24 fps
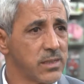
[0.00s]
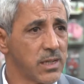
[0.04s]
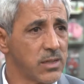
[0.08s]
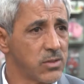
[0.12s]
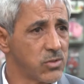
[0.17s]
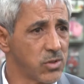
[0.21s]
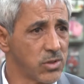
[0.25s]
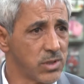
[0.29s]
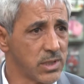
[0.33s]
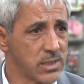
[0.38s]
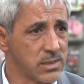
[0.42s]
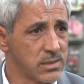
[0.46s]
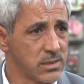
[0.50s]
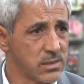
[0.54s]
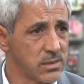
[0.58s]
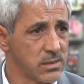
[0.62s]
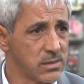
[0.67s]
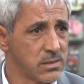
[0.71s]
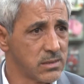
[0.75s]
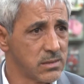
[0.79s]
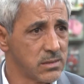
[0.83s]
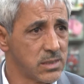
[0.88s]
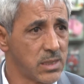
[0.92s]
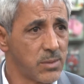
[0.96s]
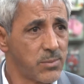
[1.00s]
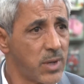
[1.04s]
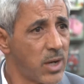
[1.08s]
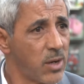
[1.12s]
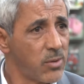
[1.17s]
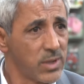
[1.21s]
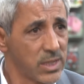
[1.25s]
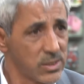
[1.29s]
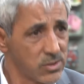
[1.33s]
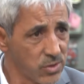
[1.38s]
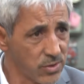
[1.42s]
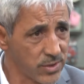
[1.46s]
a todas. Sí, Estamos
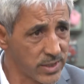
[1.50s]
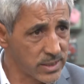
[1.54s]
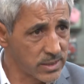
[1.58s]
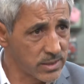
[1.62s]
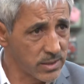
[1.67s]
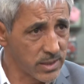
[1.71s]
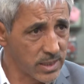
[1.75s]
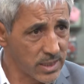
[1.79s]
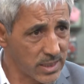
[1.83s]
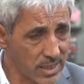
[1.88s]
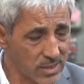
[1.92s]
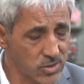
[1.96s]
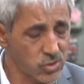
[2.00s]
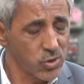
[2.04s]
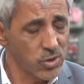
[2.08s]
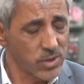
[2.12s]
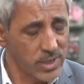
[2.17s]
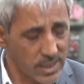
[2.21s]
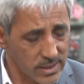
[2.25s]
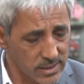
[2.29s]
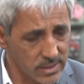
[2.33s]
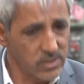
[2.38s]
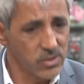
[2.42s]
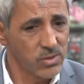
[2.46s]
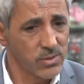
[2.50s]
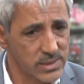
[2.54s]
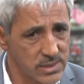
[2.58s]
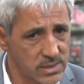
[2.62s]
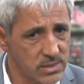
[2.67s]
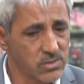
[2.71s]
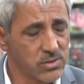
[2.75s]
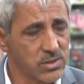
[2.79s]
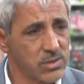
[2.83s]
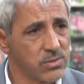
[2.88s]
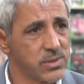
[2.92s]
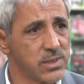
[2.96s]
hablando de este caso, Jardín
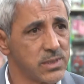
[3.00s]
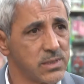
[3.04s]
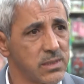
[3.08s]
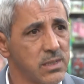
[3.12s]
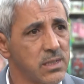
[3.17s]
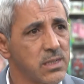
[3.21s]
950. Sí, sí,